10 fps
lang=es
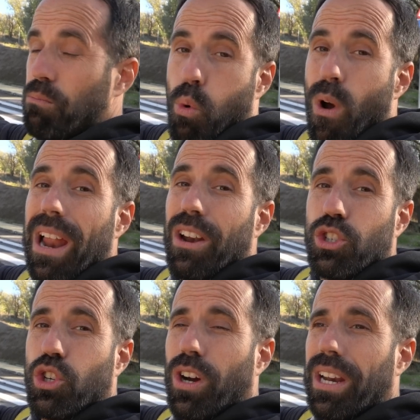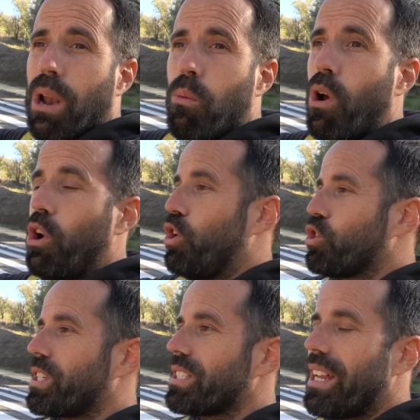vuelan los cogen al vuelo y
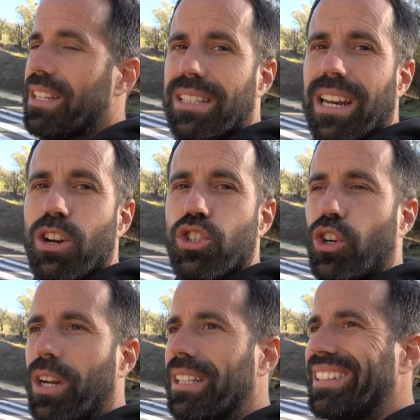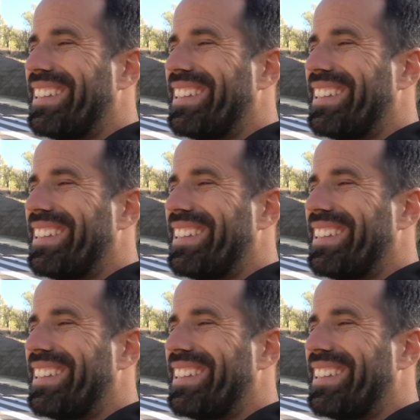los que están en tierra los cogen en